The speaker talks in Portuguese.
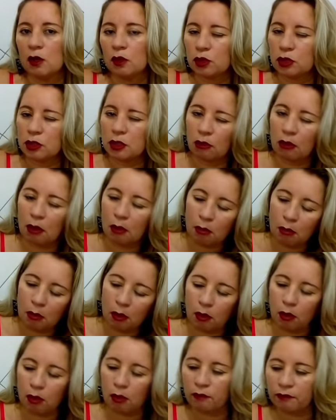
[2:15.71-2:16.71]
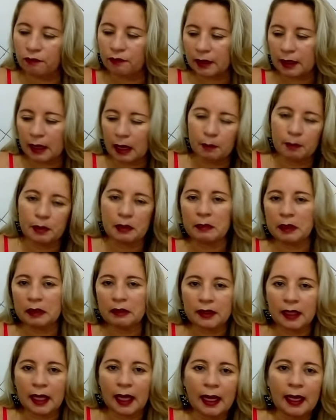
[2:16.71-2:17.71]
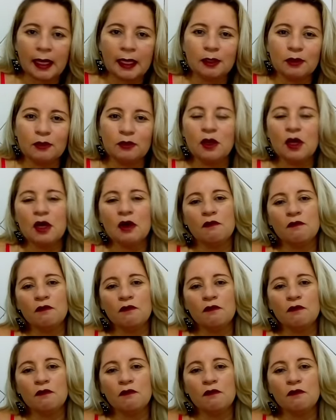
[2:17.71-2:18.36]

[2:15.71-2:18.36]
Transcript: o seu amor ficar apimentado,